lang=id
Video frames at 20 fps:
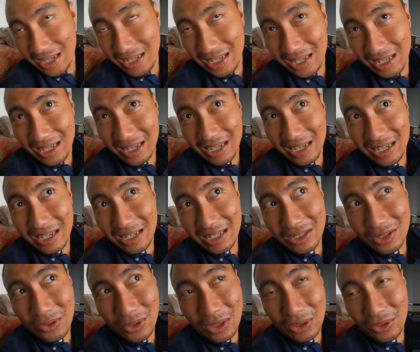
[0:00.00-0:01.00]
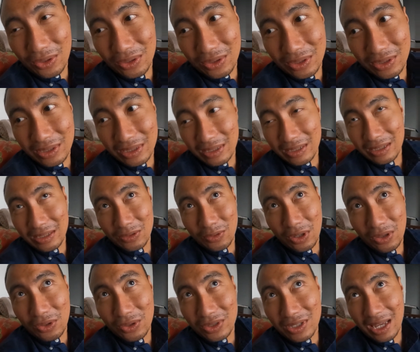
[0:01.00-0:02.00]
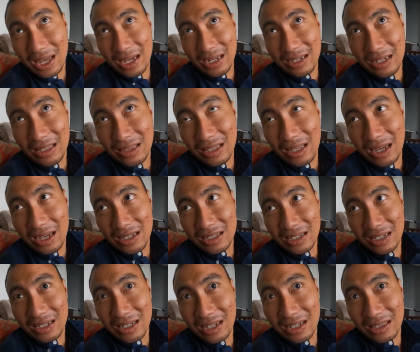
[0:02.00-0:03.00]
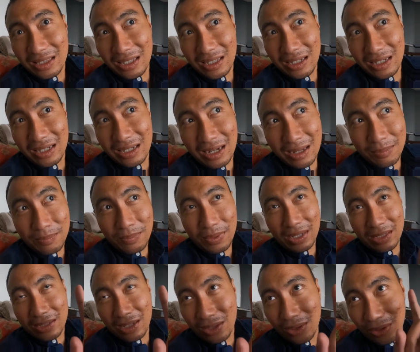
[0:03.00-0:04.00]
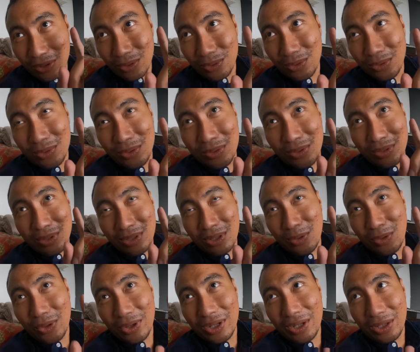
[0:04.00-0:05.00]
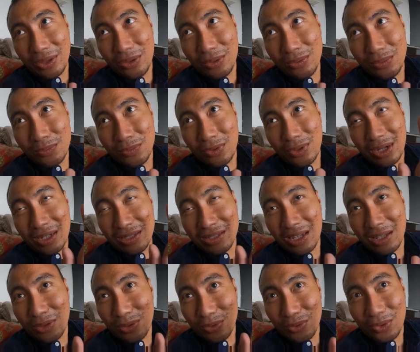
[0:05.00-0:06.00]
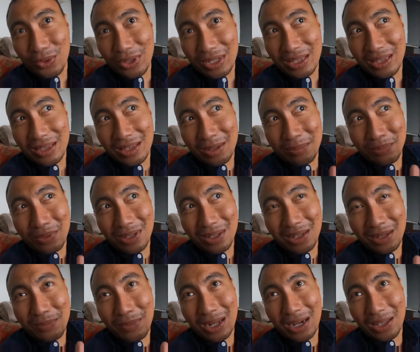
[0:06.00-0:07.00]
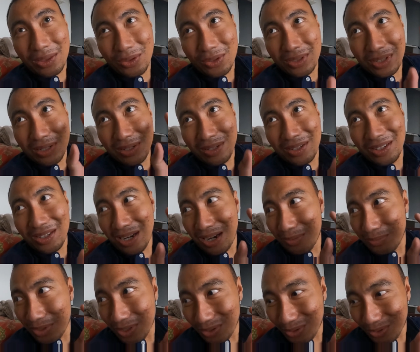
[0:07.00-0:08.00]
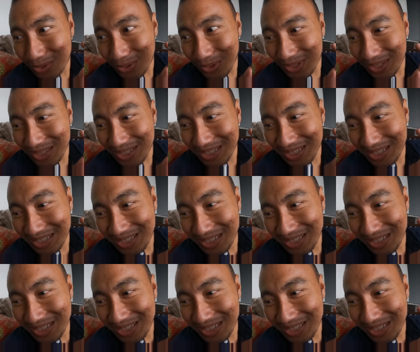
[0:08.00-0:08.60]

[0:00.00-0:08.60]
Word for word: uh, suatu uh, suatu saat nanti harusnya ngerti kenapa satu koin itu bukan satu koin tapi 500 ada di dalam satu koin.